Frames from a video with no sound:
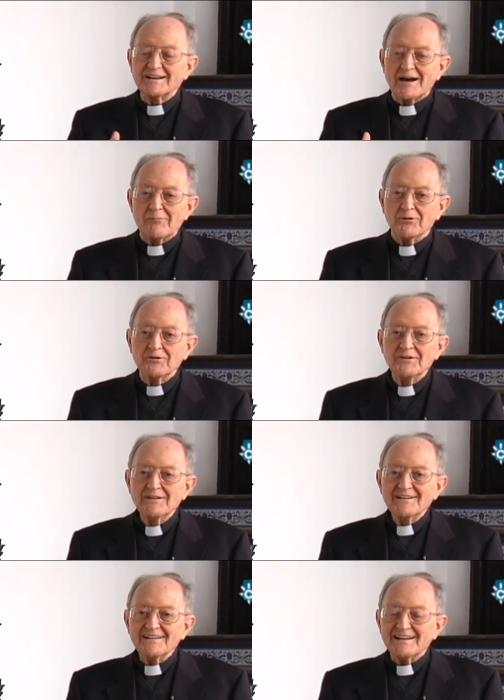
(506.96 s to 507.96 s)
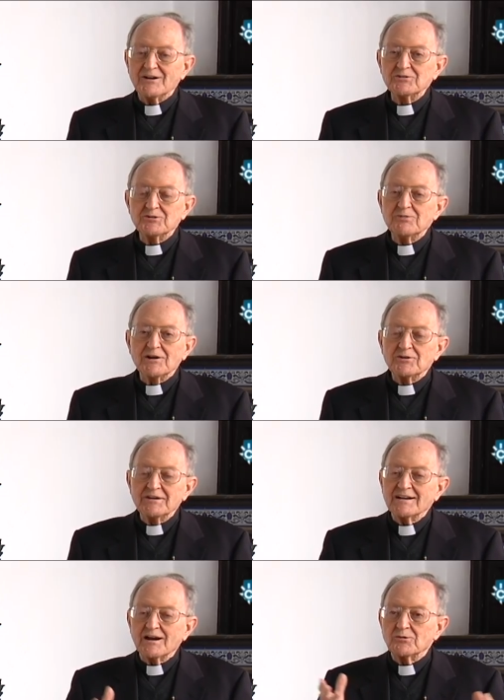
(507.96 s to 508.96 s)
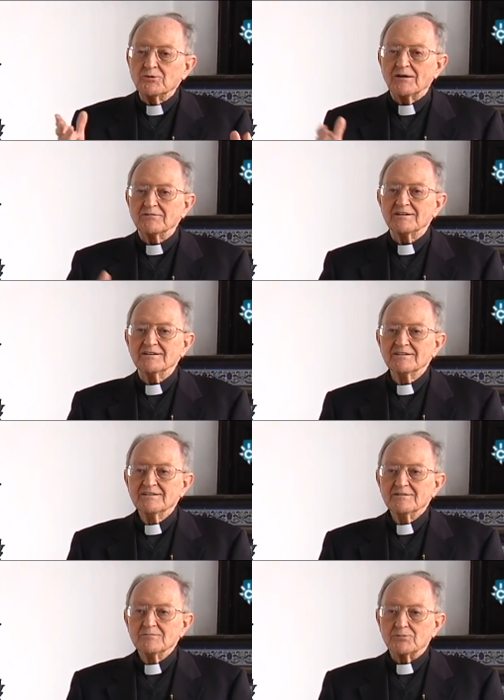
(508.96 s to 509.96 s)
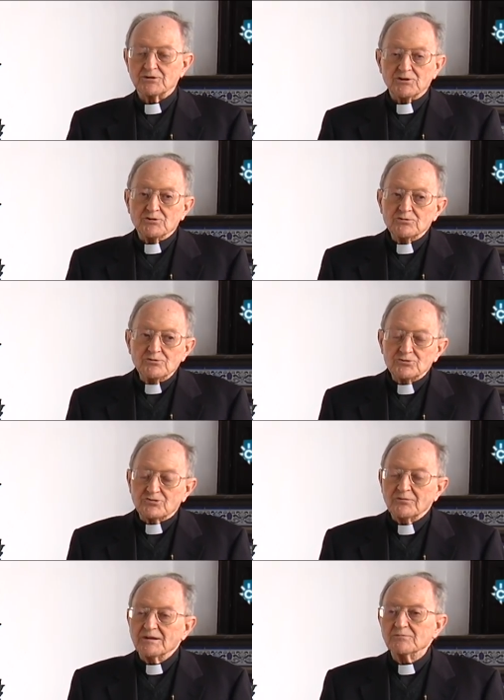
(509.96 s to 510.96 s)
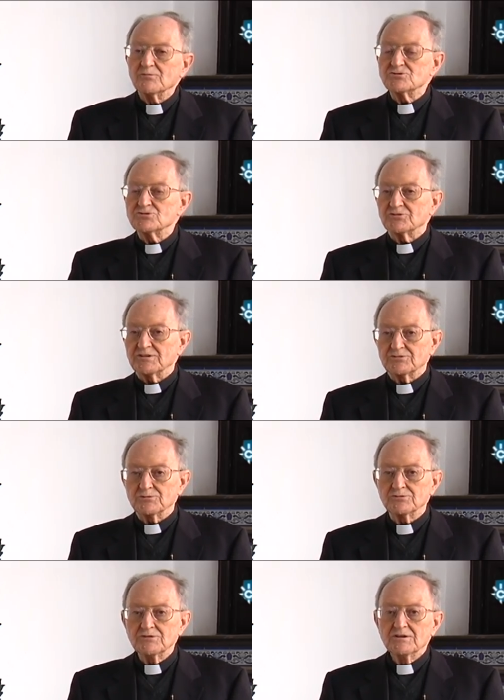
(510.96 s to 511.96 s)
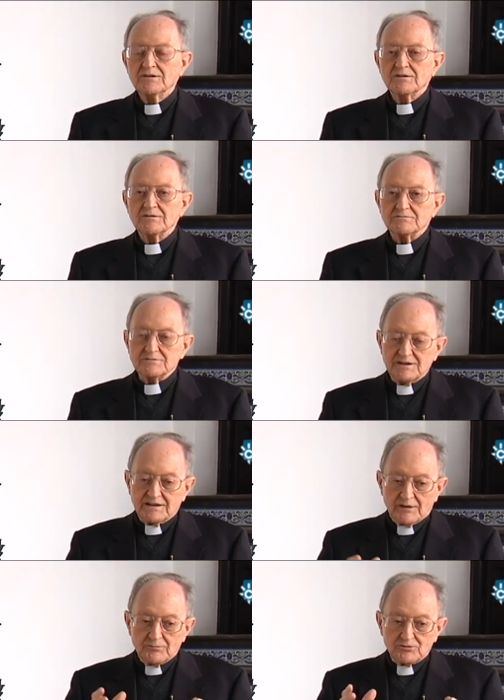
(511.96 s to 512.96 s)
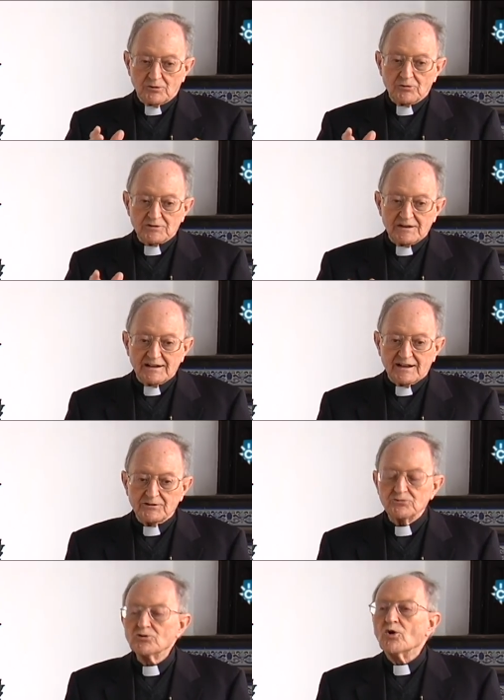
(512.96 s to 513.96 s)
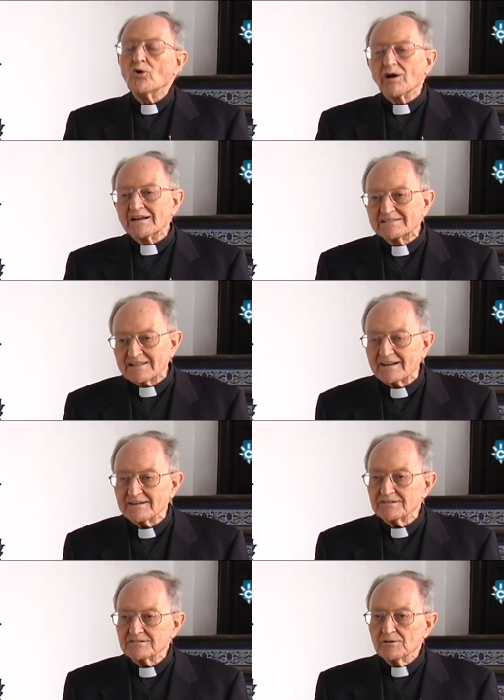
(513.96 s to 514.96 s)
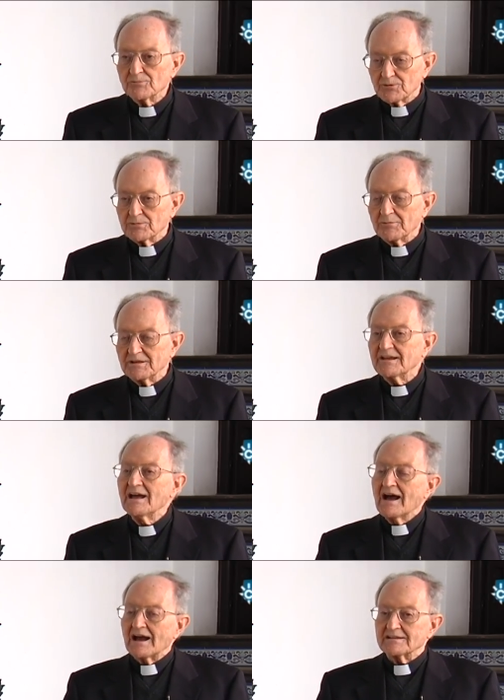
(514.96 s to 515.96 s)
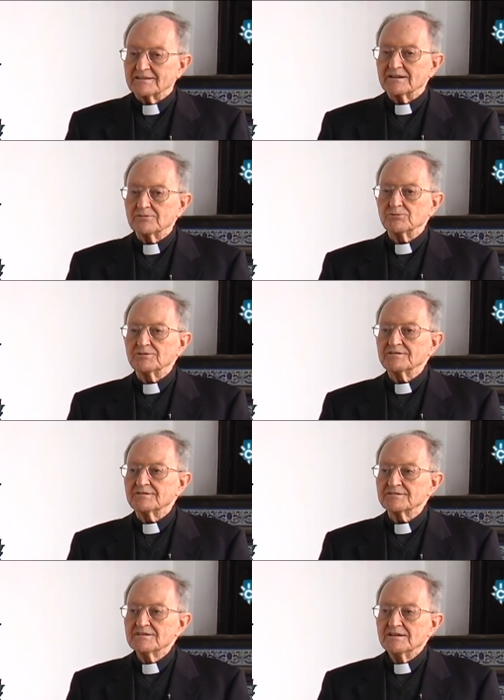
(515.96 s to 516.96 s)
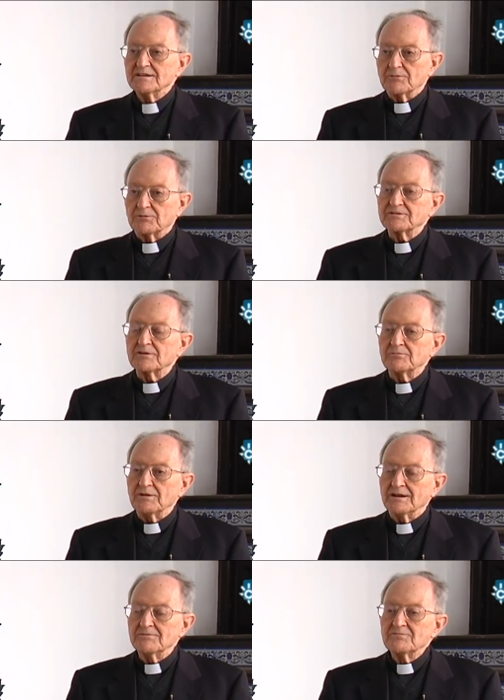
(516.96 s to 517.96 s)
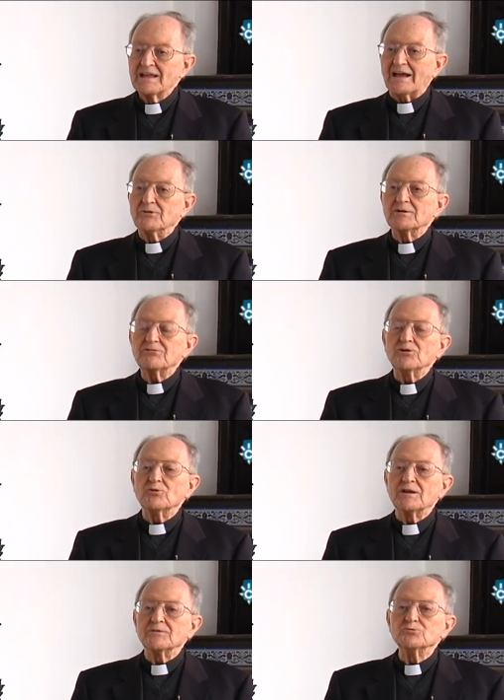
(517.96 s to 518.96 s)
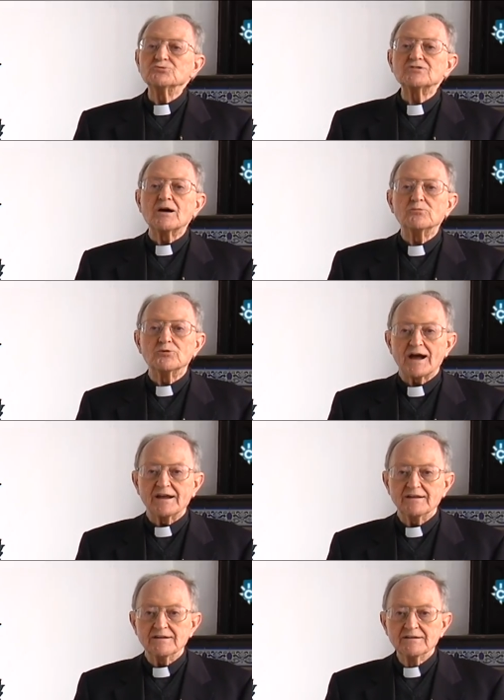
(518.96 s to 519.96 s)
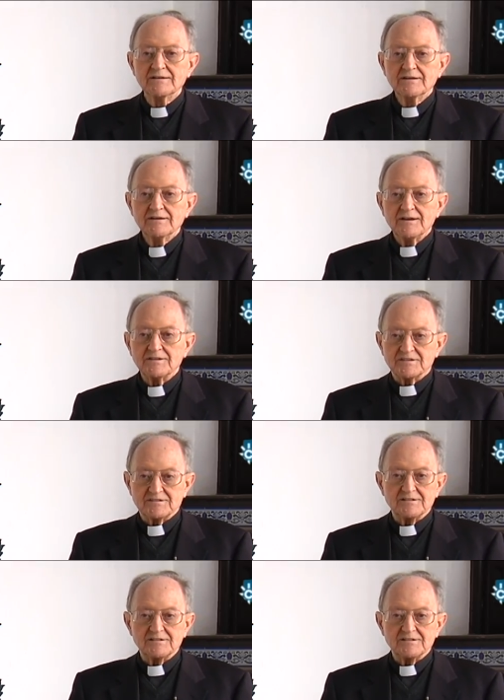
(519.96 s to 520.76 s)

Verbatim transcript: en Japón era hoy de un valor incalculable, porque no, no se ven muchos de estos digamos, como relicarios o altares, propiamente altares budistas. Después también hay una figura de un samurái, esa es